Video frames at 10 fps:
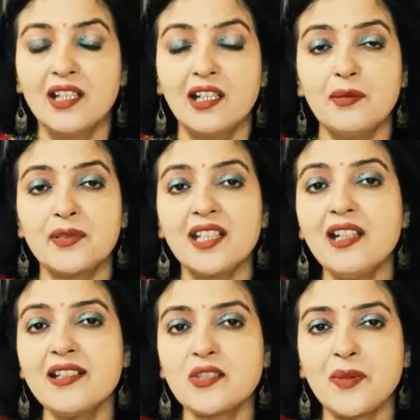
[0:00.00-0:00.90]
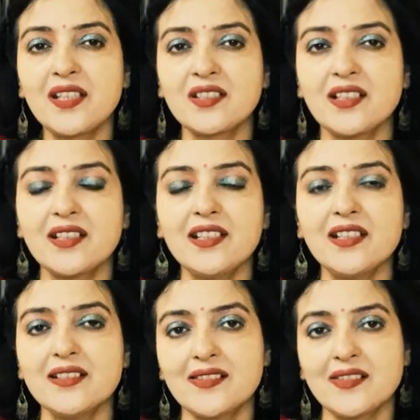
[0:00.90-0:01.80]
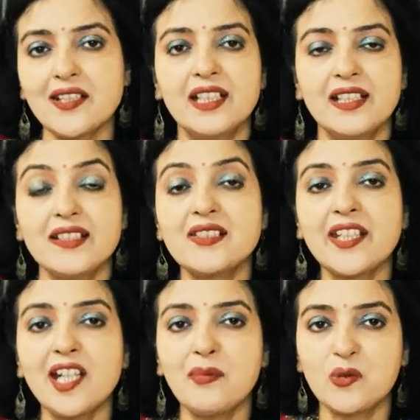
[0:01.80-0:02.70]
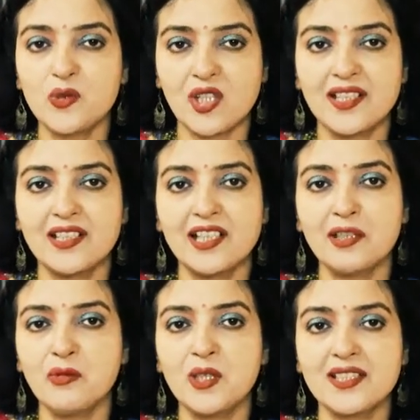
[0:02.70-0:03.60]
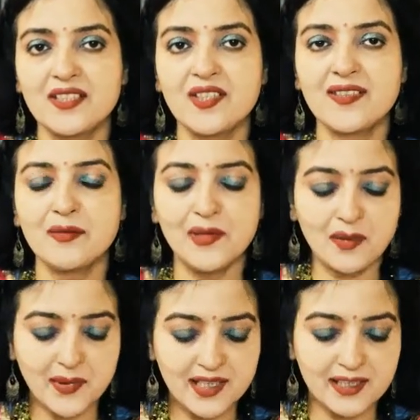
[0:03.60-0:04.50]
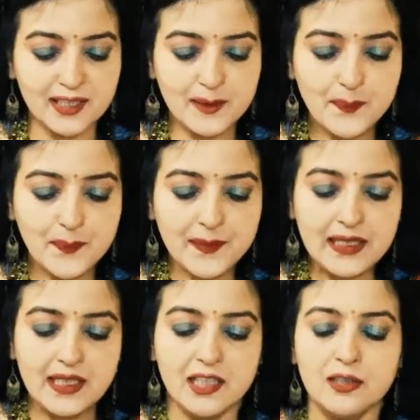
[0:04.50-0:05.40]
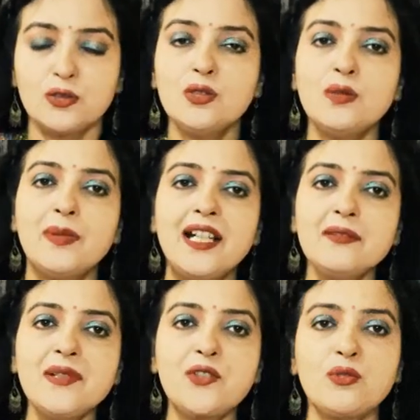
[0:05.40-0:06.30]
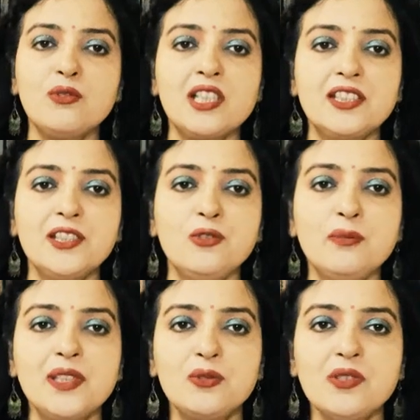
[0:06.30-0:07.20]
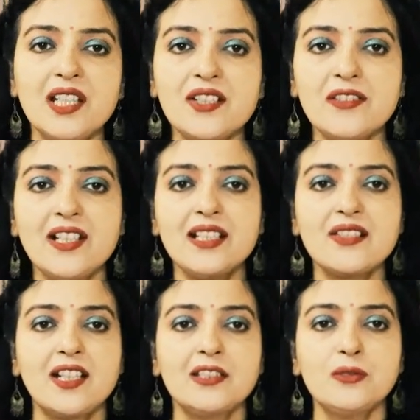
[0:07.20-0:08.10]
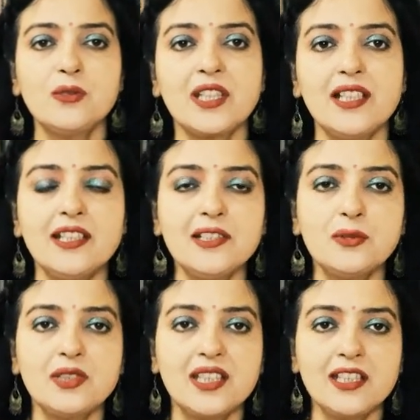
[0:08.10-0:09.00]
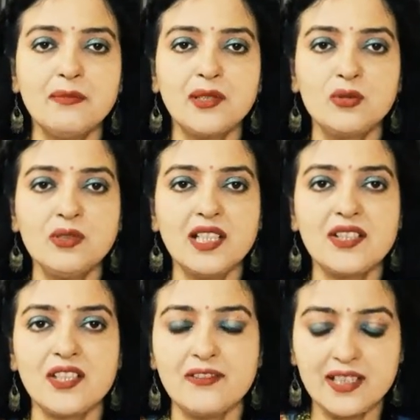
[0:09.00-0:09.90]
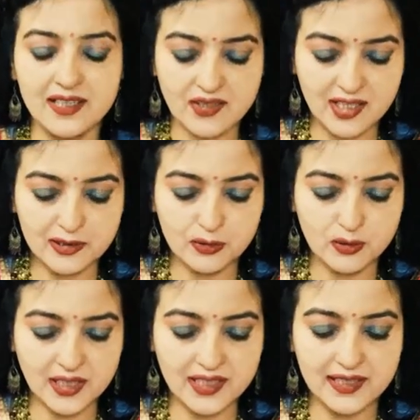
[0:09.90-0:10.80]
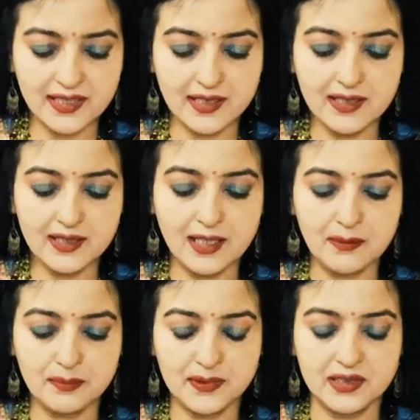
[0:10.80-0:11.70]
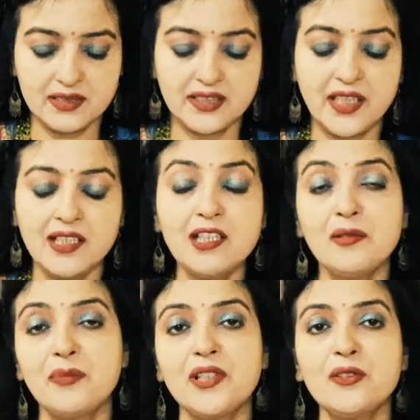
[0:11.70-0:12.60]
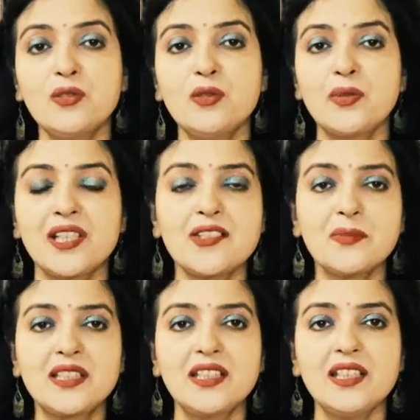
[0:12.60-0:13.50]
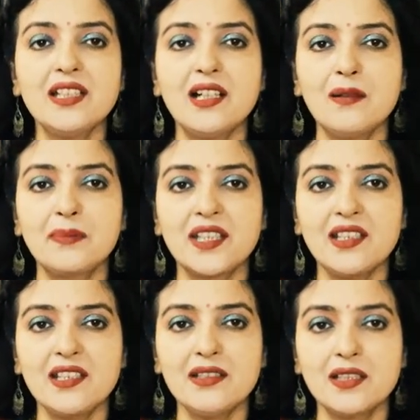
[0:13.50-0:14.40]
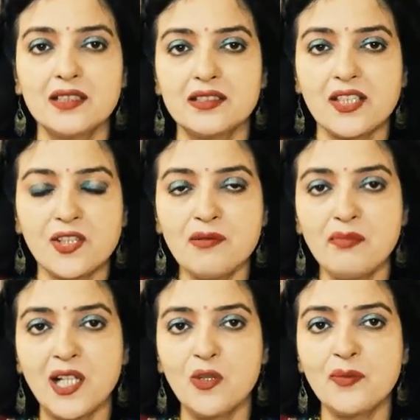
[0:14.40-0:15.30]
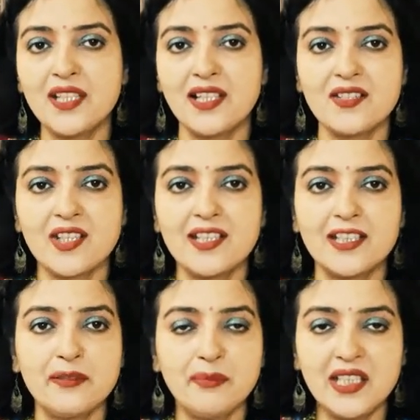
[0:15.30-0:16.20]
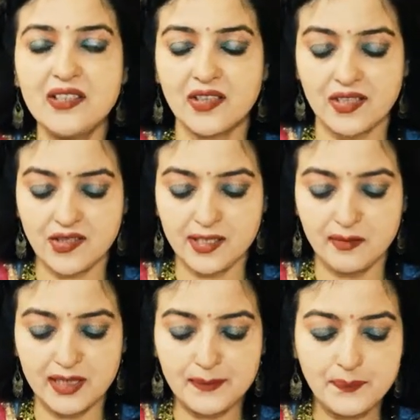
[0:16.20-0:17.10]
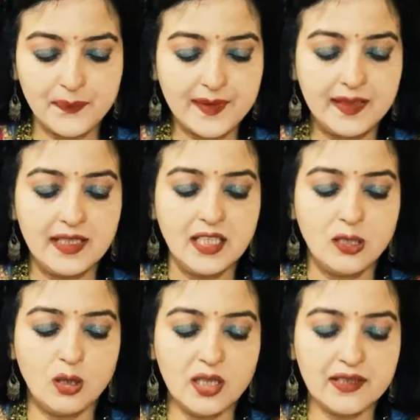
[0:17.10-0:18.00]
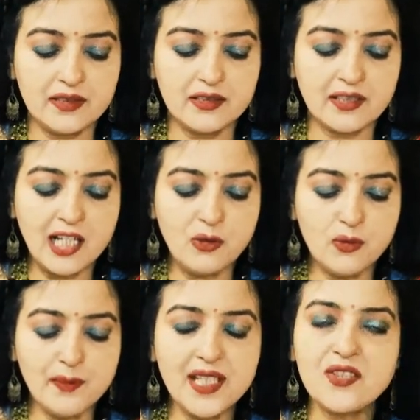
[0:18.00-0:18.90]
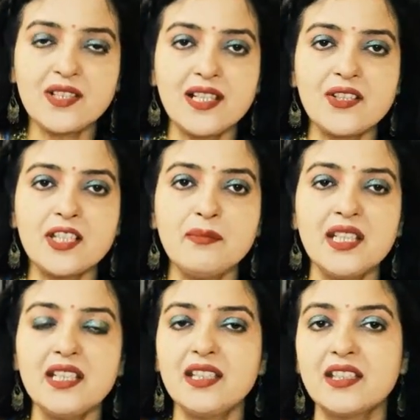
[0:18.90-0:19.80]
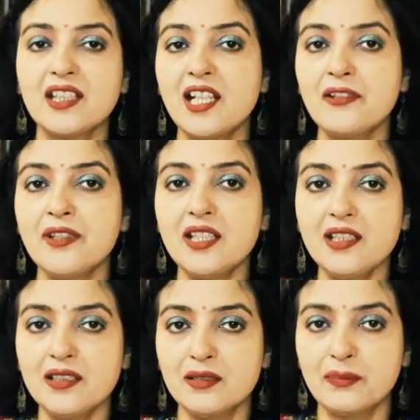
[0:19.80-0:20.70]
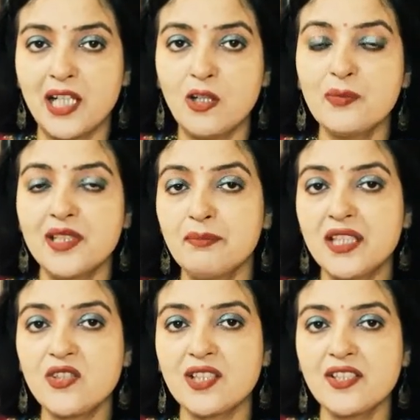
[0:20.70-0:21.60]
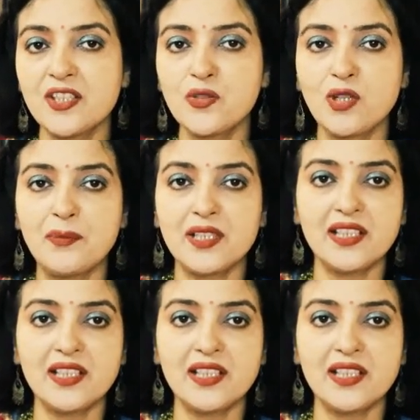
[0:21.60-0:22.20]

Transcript: आप क्या एक्सपेक्ट करें इससे इसकी आपको जानकारी बहुत अच्छे से मिल पाएगी तो बात मैं शुरू करती हूँ मिथुन राशि वाले जातकों के लिए तो देखिए मिथुन राशि वाले जातकों के लिए आप 13 अप्रैल को बृहस्पति आपके दशम भाव में आ जाएंगे मीन राशि में और राहु मेष राशि में ग्यारहवें भाव में मेष राशि जो आपका